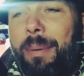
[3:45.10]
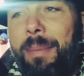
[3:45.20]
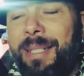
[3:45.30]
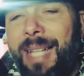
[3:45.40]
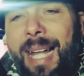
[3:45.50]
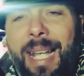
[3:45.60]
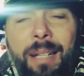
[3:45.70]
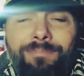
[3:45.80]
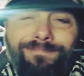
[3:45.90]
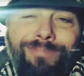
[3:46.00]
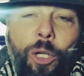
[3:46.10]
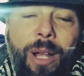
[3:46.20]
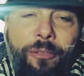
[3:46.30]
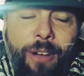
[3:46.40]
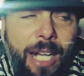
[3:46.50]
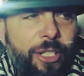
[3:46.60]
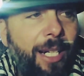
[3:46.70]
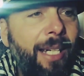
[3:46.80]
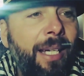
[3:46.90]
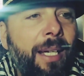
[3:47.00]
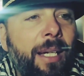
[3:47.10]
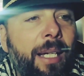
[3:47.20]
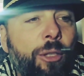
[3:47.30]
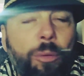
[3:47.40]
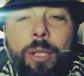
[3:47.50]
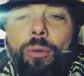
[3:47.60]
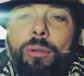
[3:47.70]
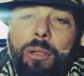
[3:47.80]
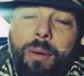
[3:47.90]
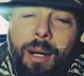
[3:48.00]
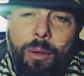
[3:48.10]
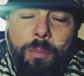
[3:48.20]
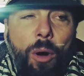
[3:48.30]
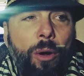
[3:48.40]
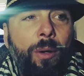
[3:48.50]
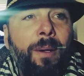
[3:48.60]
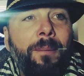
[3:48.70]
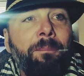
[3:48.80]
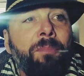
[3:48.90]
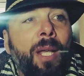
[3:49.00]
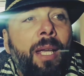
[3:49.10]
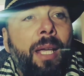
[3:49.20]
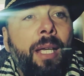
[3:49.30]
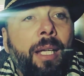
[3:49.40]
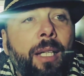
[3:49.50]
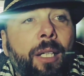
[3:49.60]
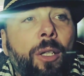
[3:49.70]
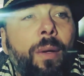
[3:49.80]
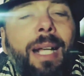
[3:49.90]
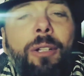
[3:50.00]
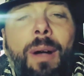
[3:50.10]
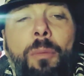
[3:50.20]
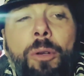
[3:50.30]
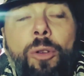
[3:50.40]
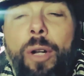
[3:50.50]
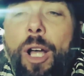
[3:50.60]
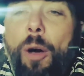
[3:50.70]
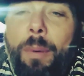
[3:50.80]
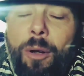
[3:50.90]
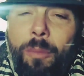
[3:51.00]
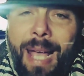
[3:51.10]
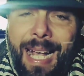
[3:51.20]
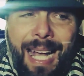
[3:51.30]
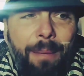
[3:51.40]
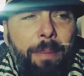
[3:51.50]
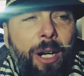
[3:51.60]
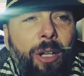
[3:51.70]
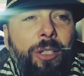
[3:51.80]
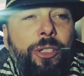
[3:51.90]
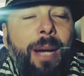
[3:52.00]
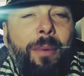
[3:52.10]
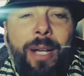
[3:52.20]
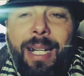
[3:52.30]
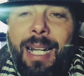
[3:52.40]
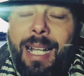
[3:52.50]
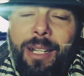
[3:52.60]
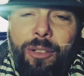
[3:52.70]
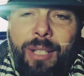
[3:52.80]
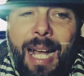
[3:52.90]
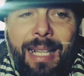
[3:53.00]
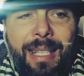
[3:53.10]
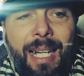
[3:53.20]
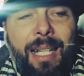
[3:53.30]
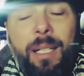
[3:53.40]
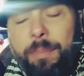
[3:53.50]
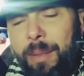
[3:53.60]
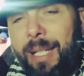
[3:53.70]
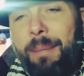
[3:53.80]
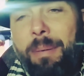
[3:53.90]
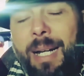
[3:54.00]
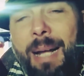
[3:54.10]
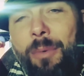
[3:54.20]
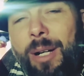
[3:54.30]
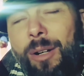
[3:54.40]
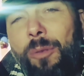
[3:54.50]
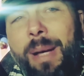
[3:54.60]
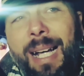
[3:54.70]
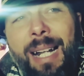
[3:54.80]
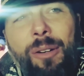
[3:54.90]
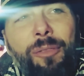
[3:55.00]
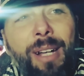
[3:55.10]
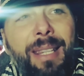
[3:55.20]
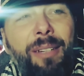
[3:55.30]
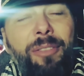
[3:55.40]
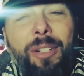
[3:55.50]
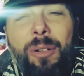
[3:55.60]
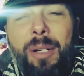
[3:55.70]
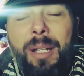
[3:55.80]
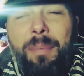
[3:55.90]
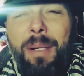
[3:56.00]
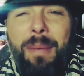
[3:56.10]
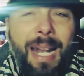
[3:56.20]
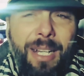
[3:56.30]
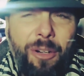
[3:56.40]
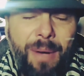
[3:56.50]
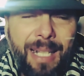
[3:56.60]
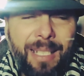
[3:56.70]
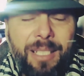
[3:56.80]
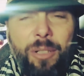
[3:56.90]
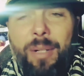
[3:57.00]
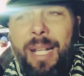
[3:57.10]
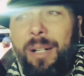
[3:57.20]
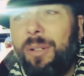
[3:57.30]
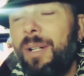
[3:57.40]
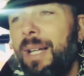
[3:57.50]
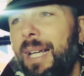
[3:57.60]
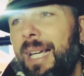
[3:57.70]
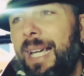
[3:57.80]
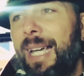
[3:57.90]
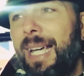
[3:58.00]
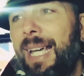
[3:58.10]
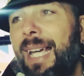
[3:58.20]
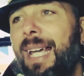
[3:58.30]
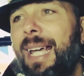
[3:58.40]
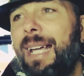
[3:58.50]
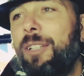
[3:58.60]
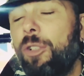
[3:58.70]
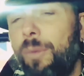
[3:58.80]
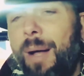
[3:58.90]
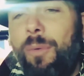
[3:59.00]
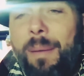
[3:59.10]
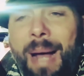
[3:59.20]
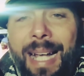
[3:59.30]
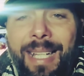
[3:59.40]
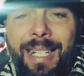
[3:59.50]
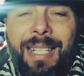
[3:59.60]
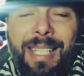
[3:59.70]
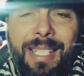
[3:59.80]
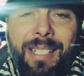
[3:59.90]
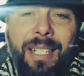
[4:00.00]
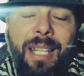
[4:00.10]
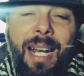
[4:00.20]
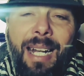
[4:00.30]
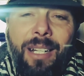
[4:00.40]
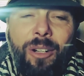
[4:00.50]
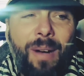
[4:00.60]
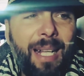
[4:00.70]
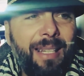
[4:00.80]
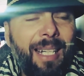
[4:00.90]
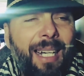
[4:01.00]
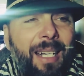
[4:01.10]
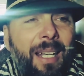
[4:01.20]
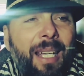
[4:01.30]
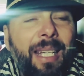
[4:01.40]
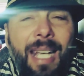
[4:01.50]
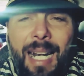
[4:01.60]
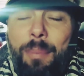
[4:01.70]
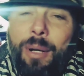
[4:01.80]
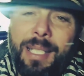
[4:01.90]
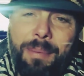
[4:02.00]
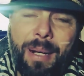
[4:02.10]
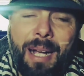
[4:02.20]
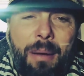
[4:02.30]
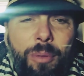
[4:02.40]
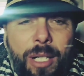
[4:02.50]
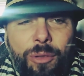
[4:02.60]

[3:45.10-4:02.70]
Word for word: prima serie non è facile soprattutto trovarlo buono dovrei trovare un motore Opel Omega però diciamo che negli anni 80 perché parliamo l'Omega l'hanno fatta fino ai primi anni 90 se non erro e trovare una macchina diesel degli anni 90 che all'epoca si pagava pure il